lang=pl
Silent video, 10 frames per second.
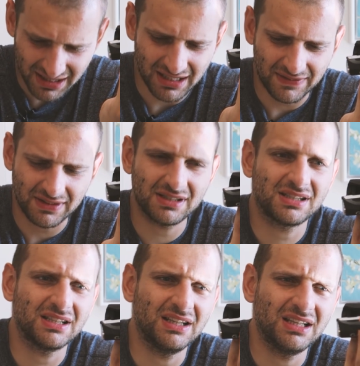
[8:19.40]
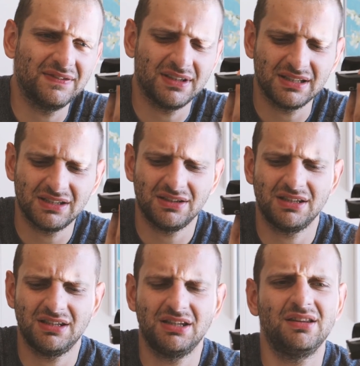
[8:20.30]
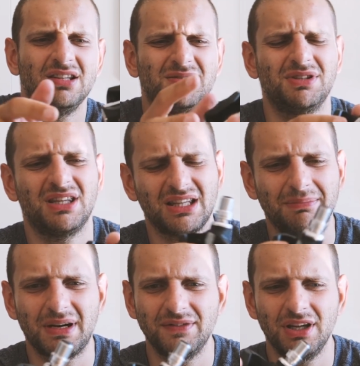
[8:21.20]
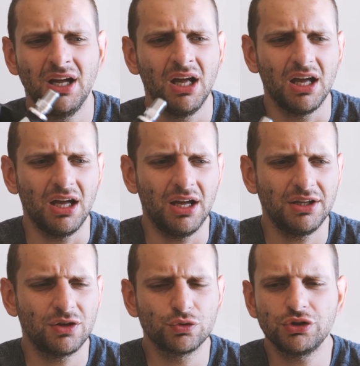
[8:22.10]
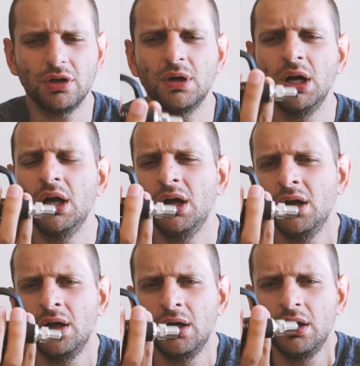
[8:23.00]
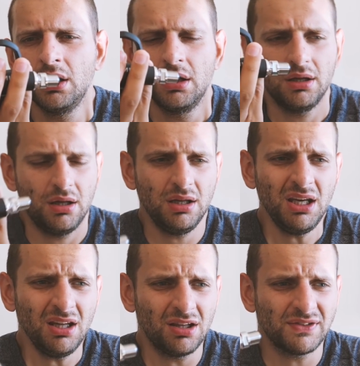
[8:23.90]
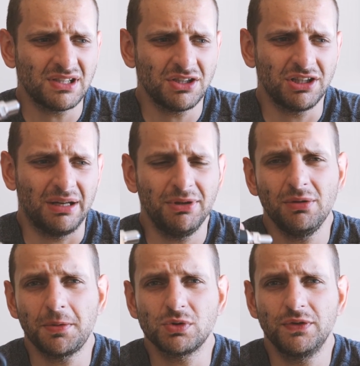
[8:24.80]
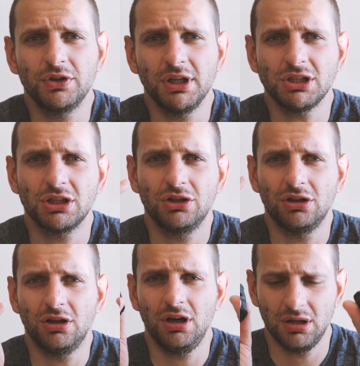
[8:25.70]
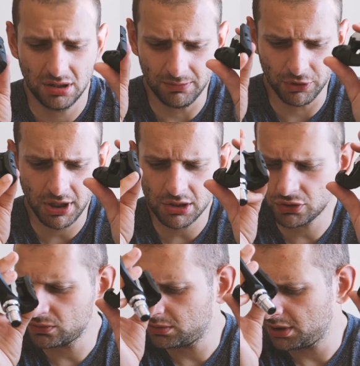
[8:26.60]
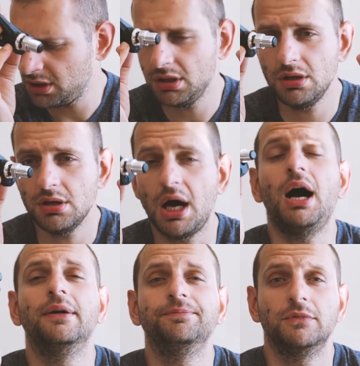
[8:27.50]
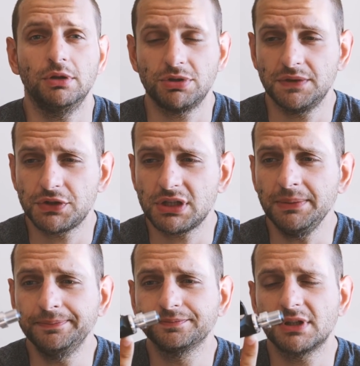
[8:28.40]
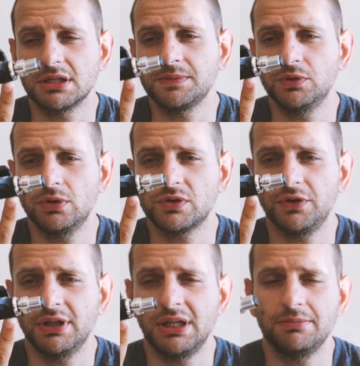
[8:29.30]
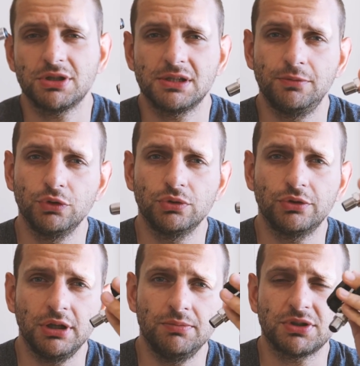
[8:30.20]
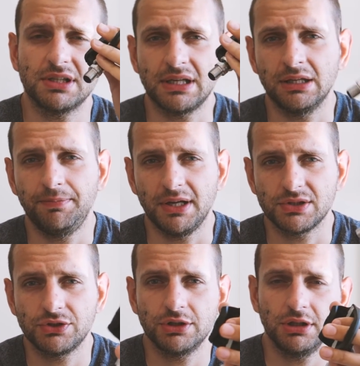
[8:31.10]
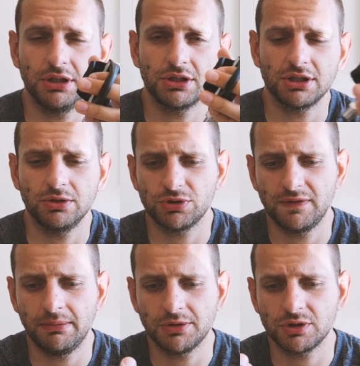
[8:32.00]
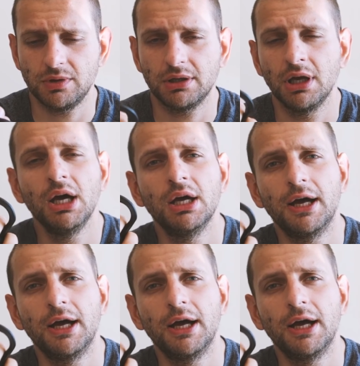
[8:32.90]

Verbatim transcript: skala, więc, y, więc to niczym się tak naprawdę y, nie różnią. I to w zasadzie tyle. Będą po prostu wygodniejsze do montażu i... A, no i przede wszystkim transmitują swoje dane przez Bluetooth i przez AnPlus, czyli jeżeli używam na przykład